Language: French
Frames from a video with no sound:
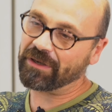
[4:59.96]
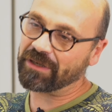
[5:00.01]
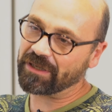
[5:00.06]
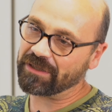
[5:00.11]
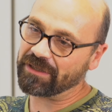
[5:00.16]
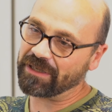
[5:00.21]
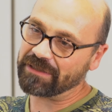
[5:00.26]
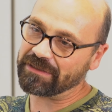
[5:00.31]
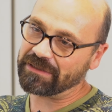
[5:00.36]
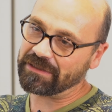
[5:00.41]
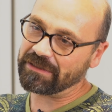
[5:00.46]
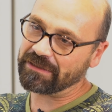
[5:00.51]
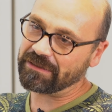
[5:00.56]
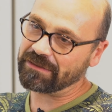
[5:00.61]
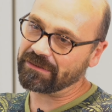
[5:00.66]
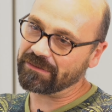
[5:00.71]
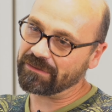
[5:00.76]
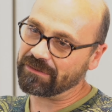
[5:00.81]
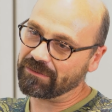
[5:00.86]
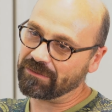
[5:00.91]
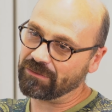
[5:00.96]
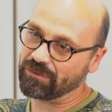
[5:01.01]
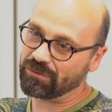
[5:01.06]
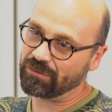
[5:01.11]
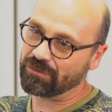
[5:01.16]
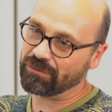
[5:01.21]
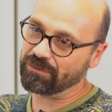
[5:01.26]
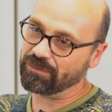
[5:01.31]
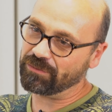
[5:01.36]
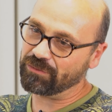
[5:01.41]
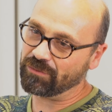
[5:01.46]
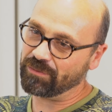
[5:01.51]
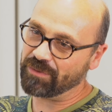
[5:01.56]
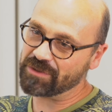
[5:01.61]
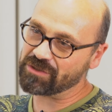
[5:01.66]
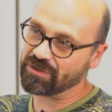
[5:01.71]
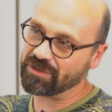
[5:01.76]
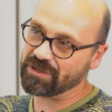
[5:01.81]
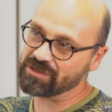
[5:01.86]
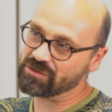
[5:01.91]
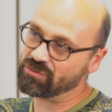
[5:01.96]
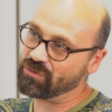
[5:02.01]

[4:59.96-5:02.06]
regarder la télé. Euh, parce que les